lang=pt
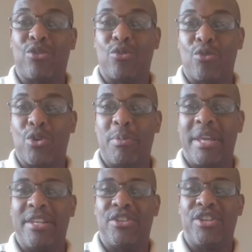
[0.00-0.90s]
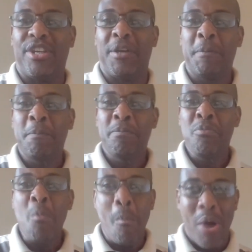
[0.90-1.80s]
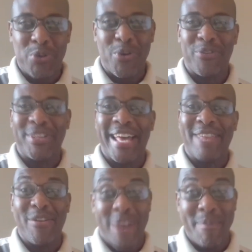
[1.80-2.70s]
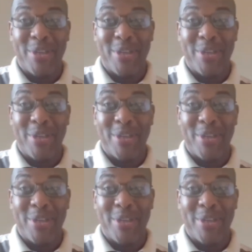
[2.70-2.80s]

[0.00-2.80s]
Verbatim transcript: de São João de Meriti. Pode convidar, ela vai ficar